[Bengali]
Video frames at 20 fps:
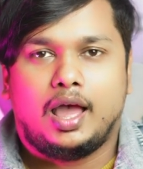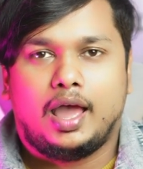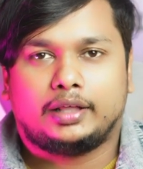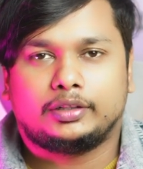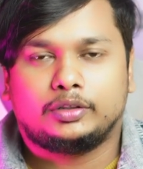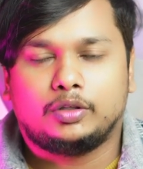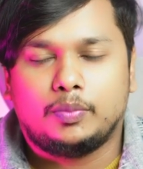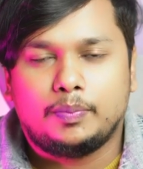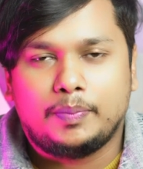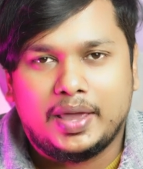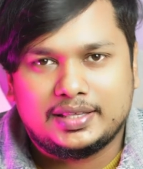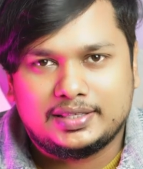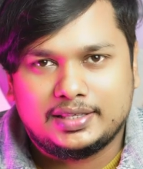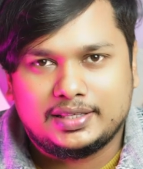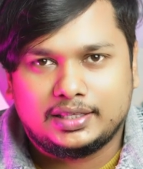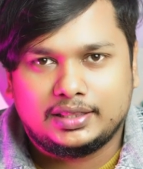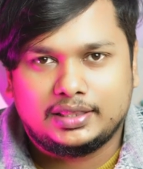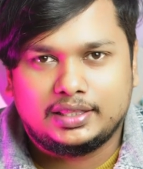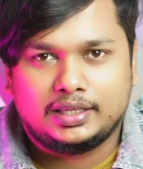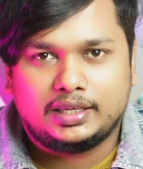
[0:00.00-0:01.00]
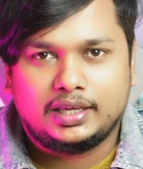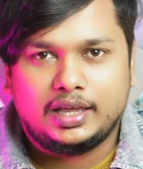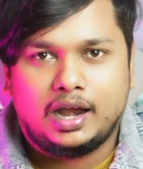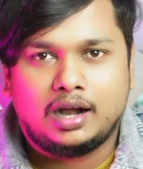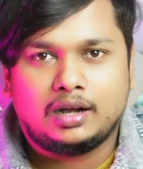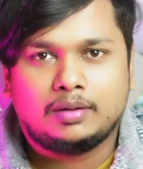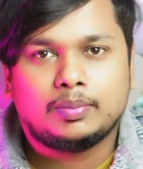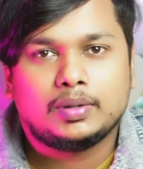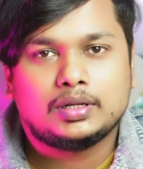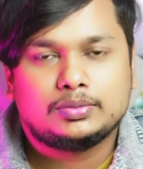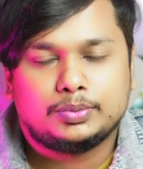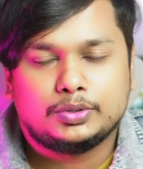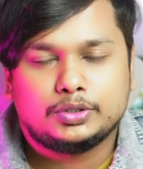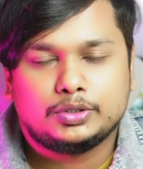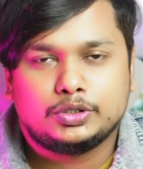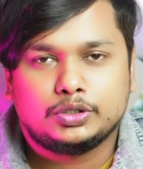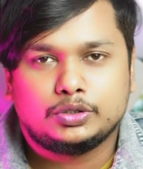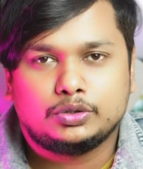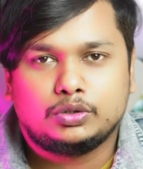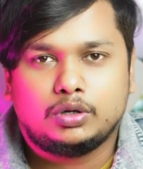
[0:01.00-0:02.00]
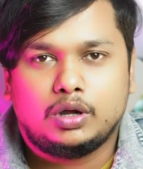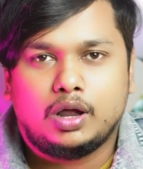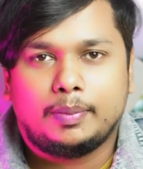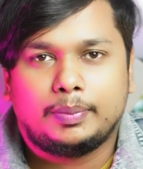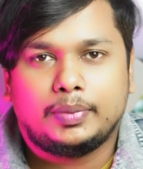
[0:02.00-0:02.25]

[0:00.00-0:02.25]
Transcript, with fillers: একদম বেসিক থেকে অ্যাডভান্স পর্যন্ত